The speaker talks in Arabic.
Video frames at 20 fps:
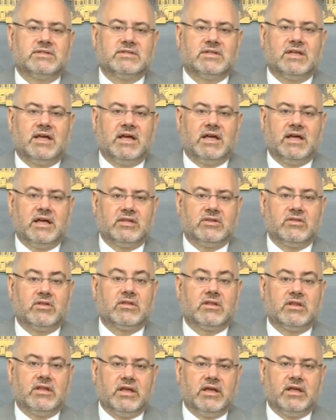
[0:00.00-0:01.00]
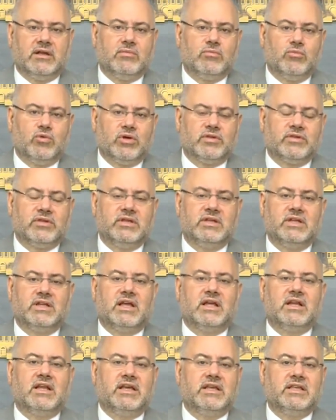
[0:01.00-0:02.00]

الصحة حتطلع المواطنين على